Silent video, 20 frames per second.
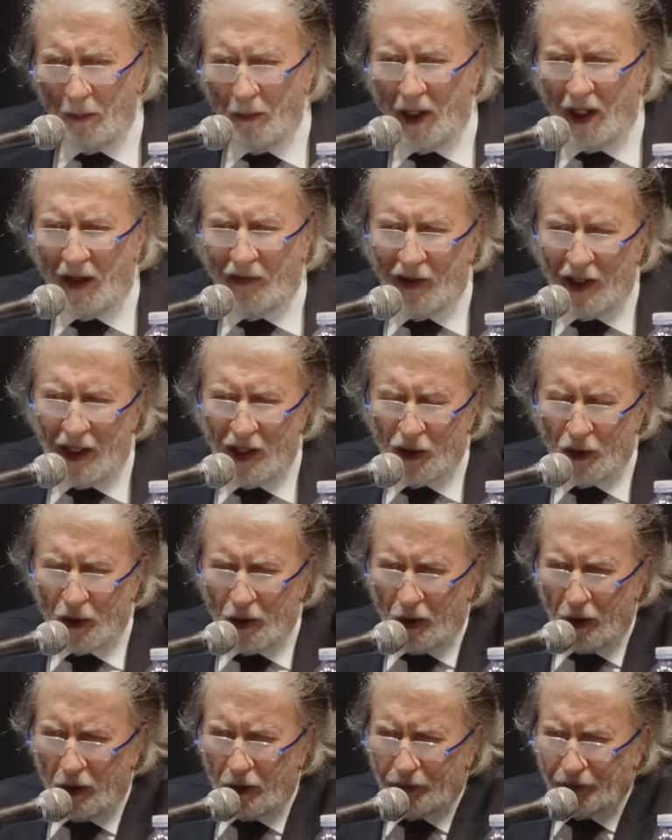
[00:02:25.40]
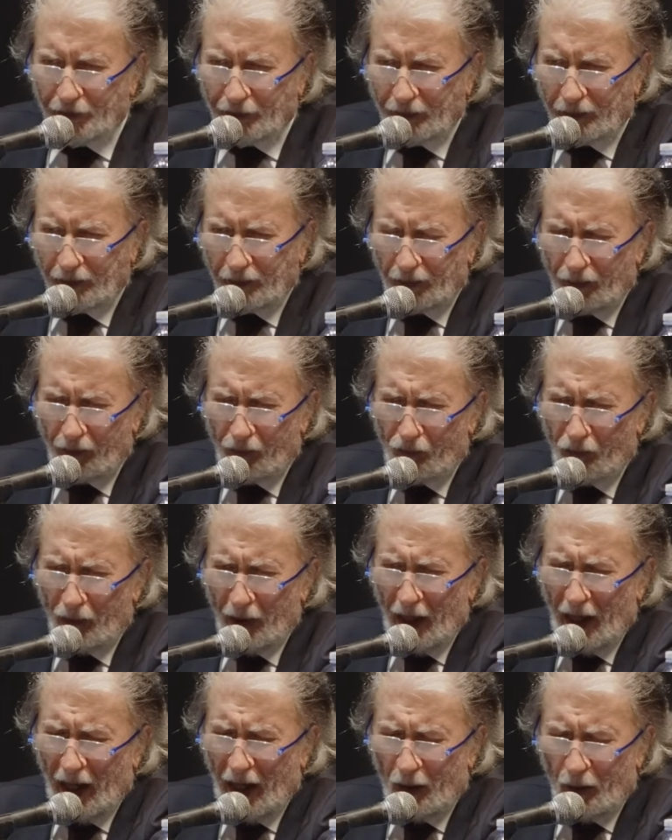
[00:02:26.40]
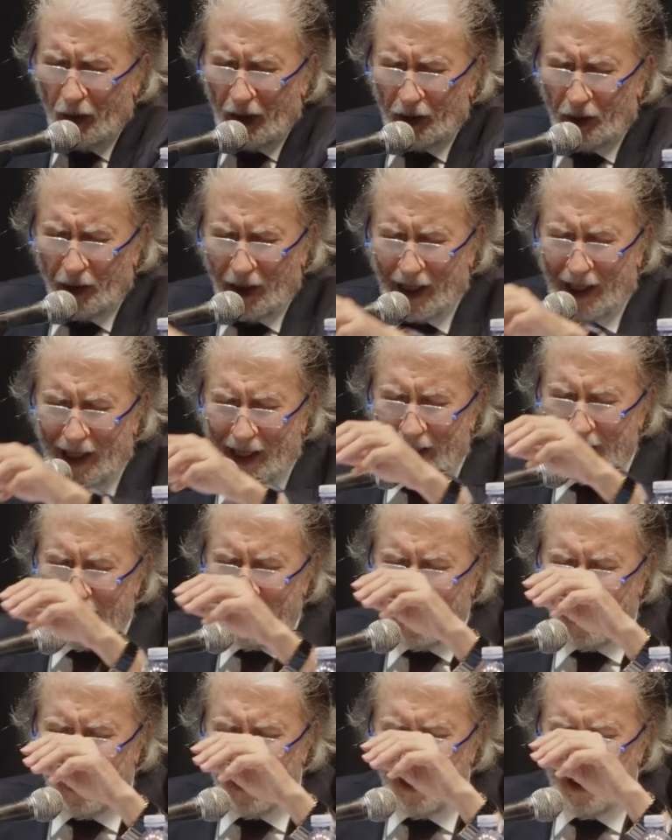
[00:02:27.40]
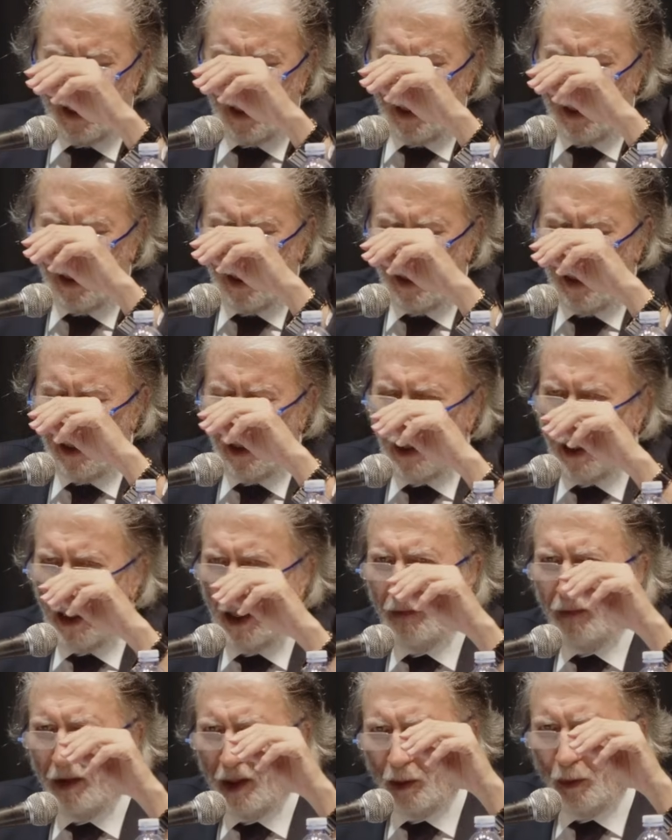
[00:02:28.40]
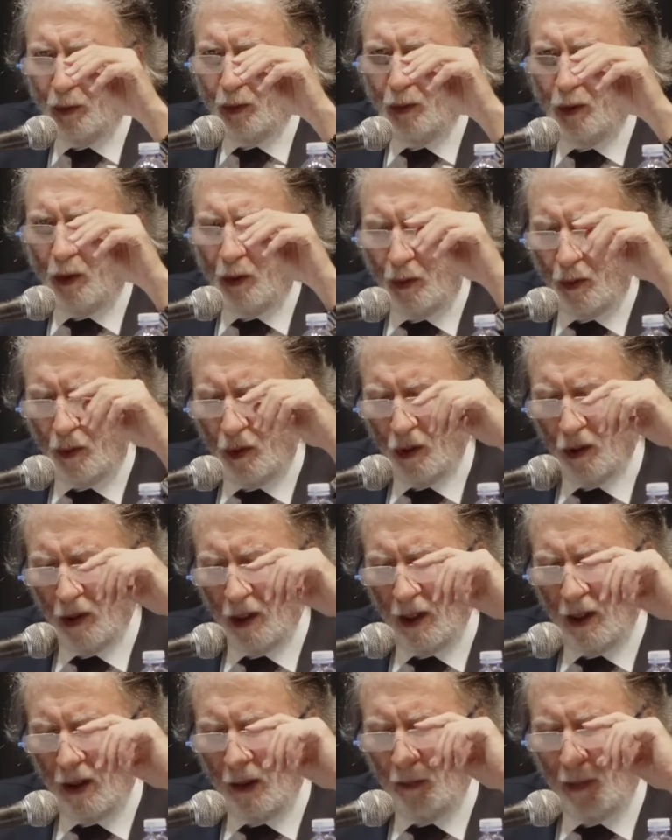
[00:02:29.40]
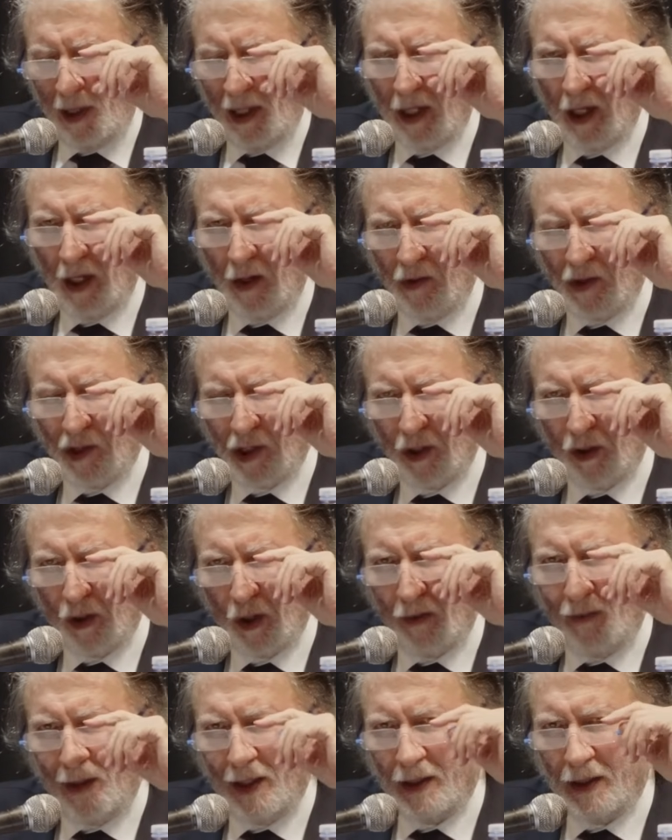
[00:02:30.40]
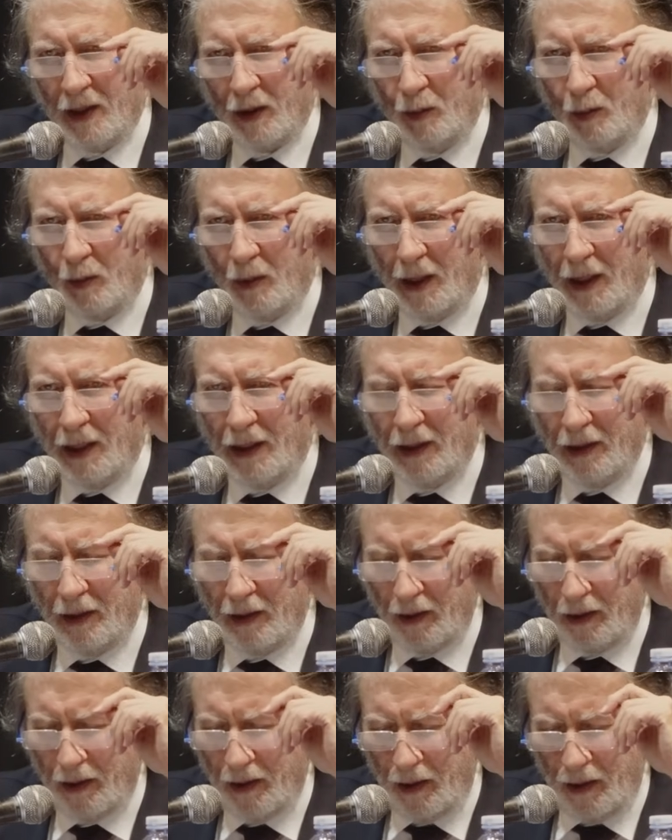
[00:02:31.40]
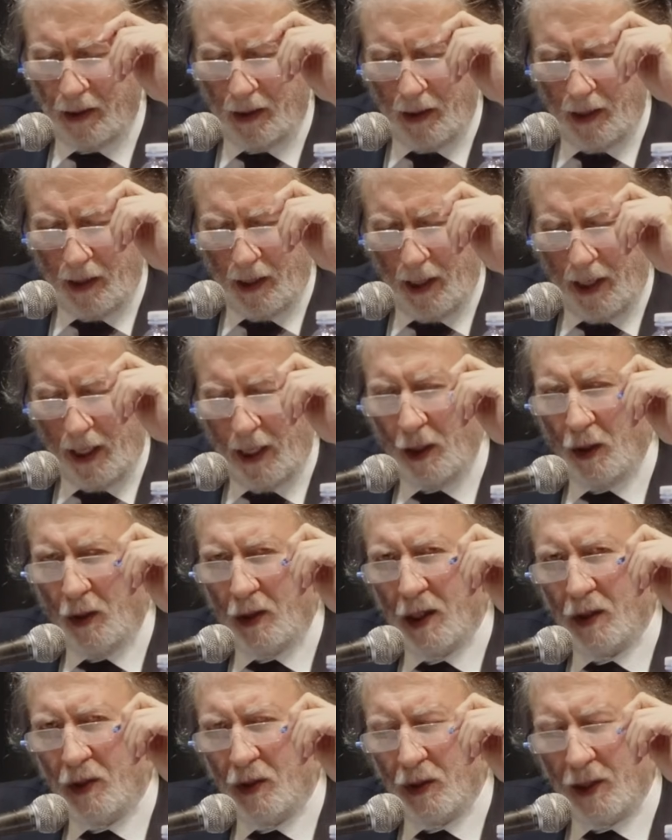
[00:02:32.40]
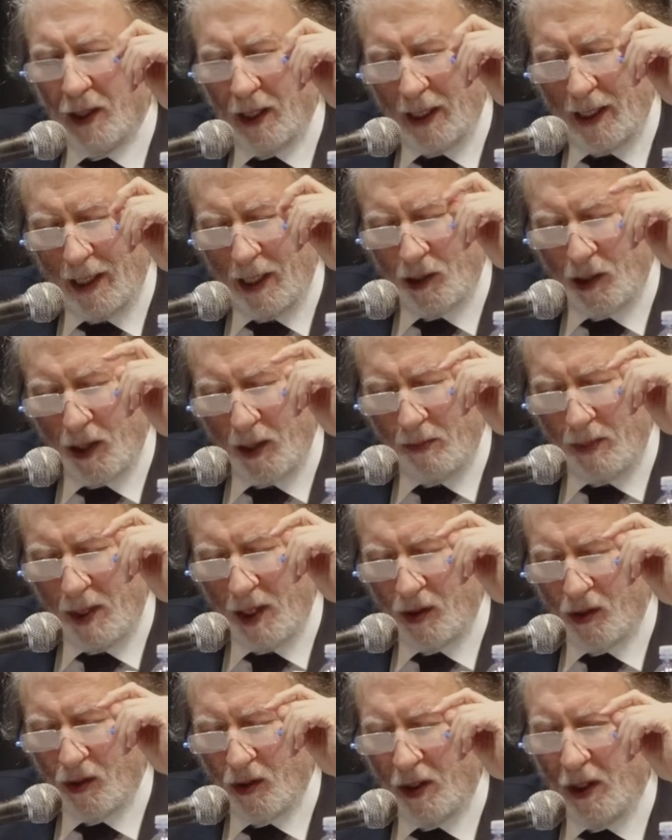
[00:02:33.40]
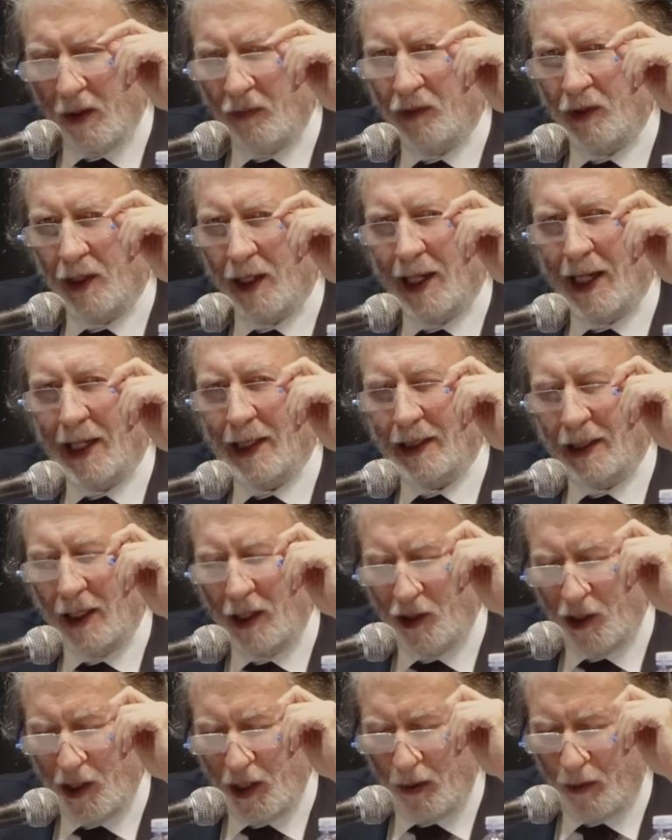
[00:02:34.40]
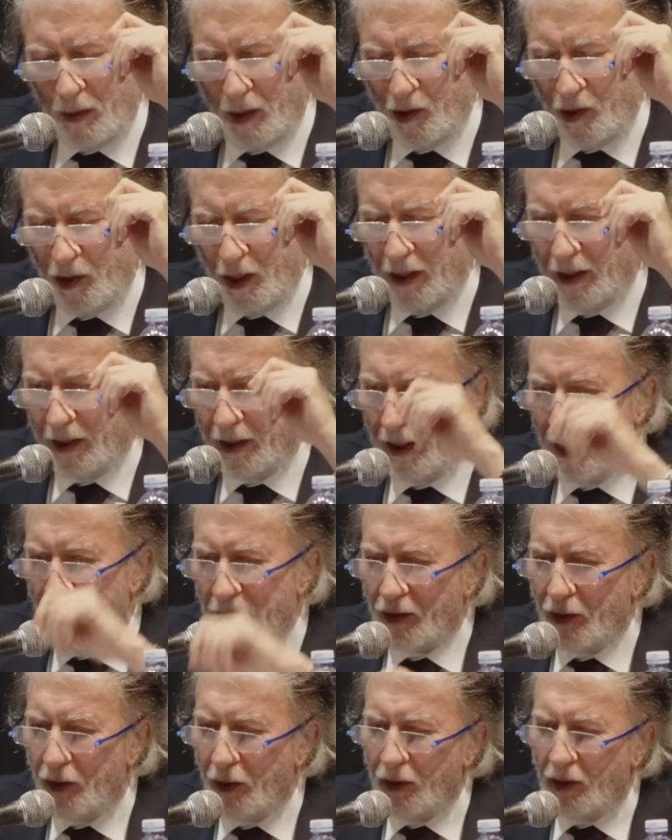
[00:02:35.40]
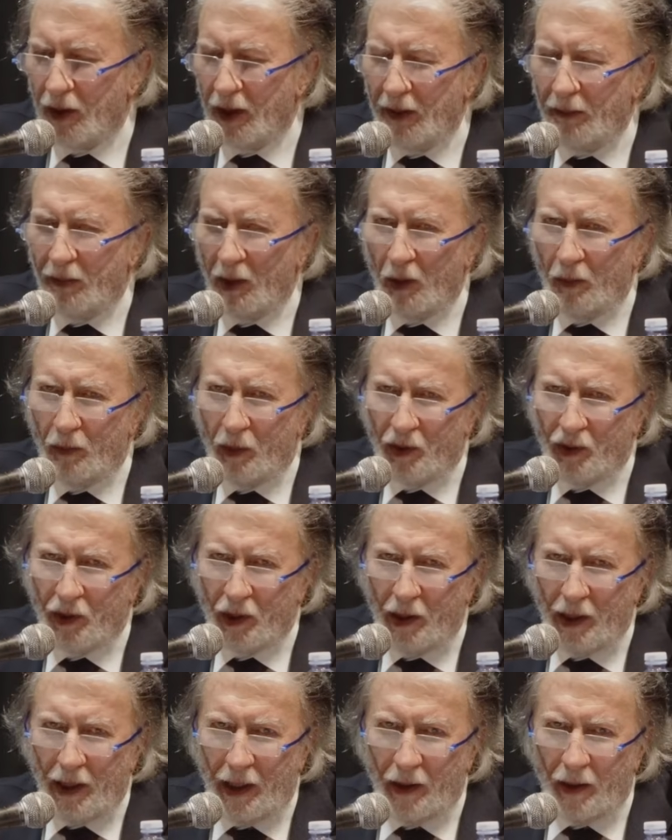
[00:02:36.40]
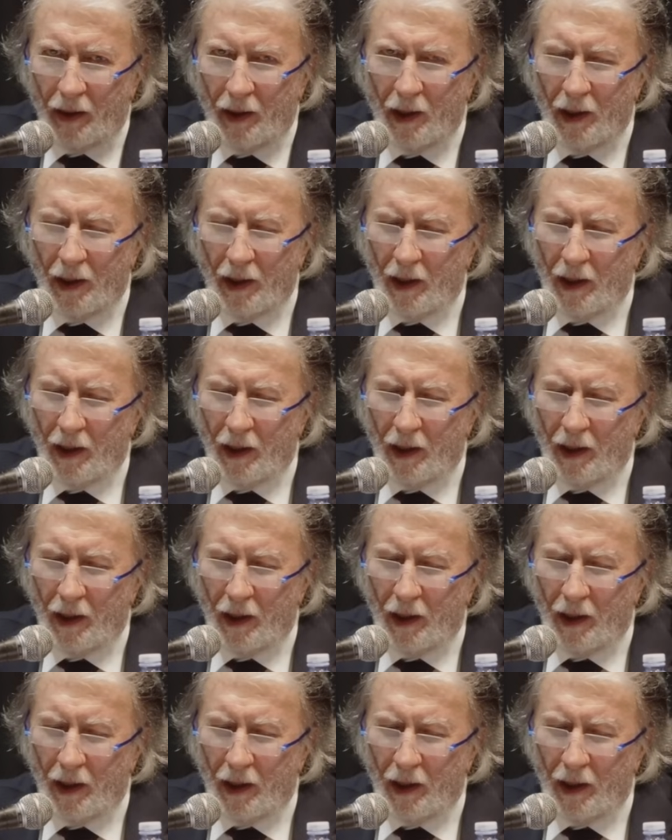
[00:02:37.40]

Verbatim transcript: Mi riferisco a quanto accadde il 21 luglio del 1992 in occasione della celebrazione dei funerali dei cinque agenti della scorta di Paolo Borsellino